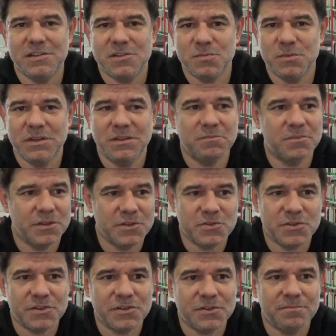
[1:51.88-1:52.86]
It's been a
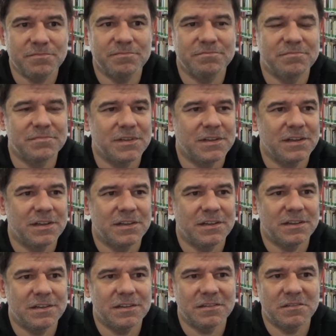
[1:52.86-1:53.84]
pleasure
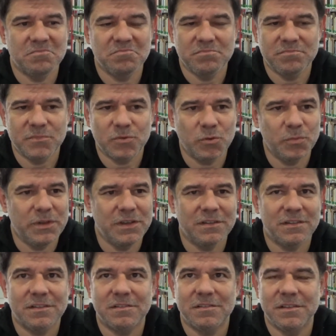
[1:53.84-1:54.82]
um, to meet